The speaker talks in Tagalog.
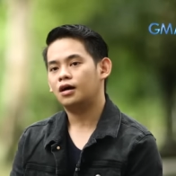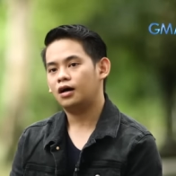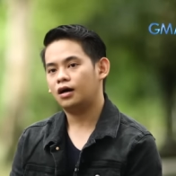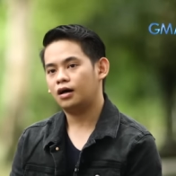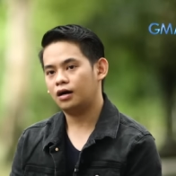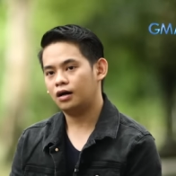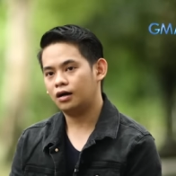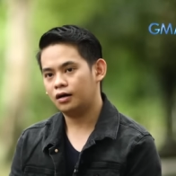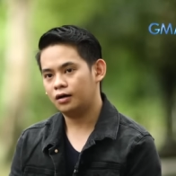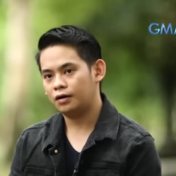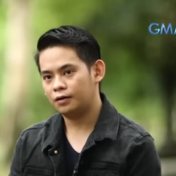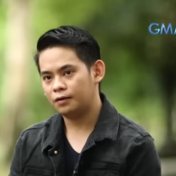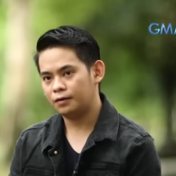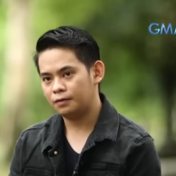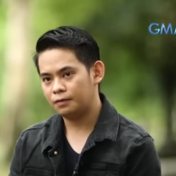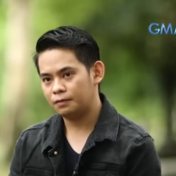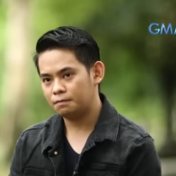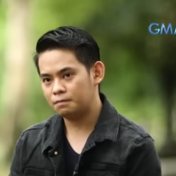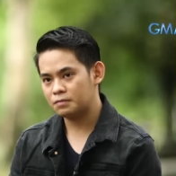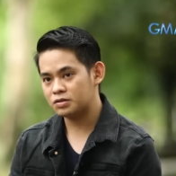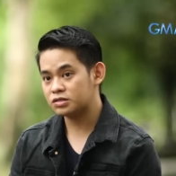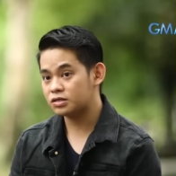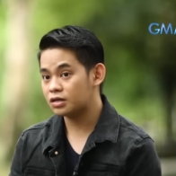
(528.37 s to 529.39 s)
uh,
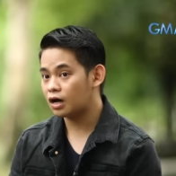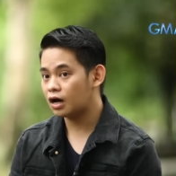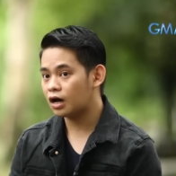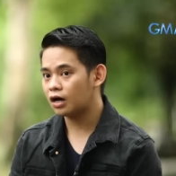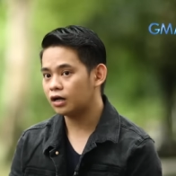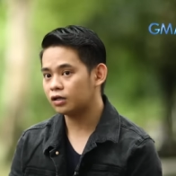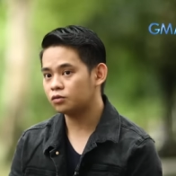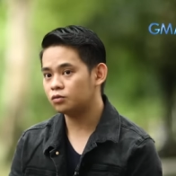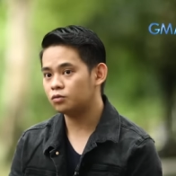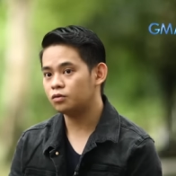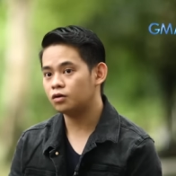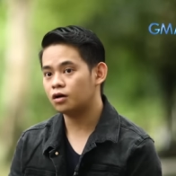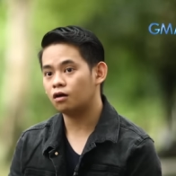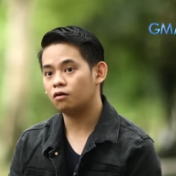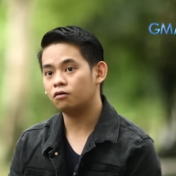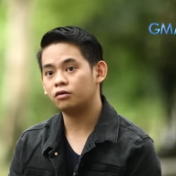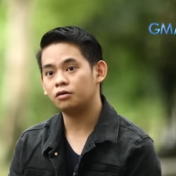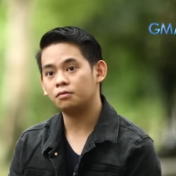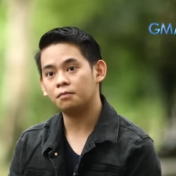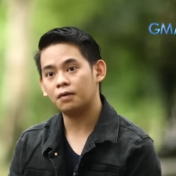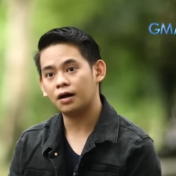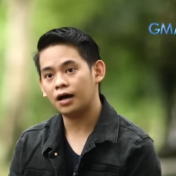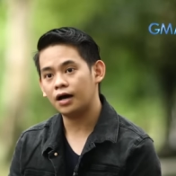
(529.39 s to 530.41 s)
mas nakakatulog
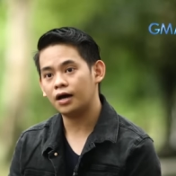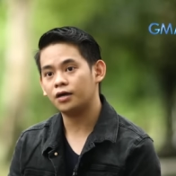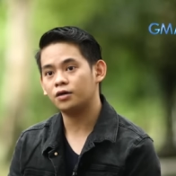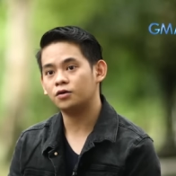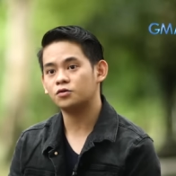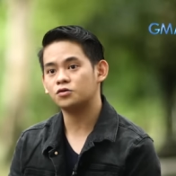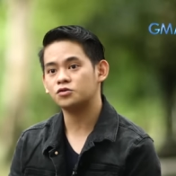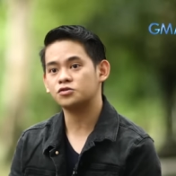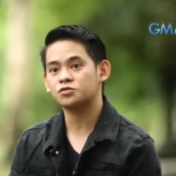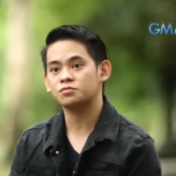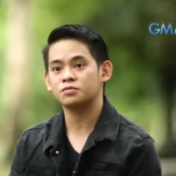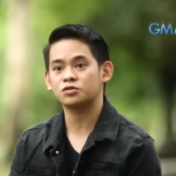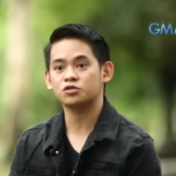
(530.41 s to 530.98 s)
ako ng maayos,